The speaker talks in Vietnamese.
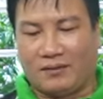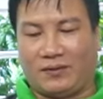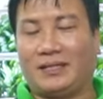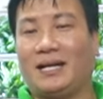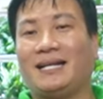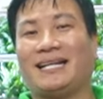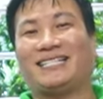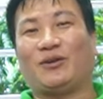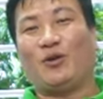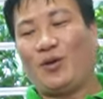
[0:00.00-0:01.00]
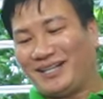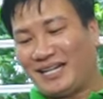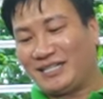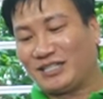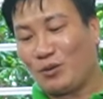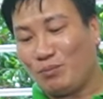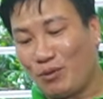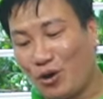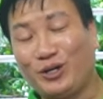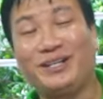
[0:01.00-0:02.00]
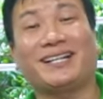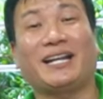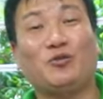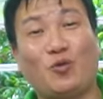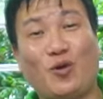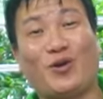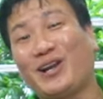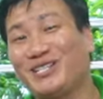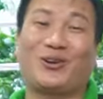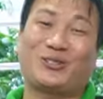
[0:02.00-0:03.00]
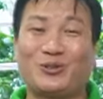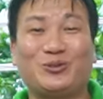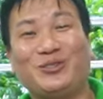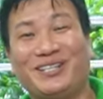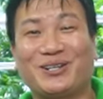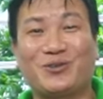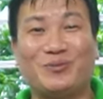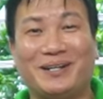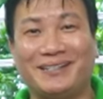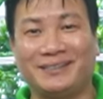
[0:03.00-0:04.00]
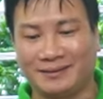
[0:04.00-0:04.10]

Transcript: và thế là nhà cháu đã hoàn thành xong món canh cua khoai sọ rau rút đấy các cụ mợ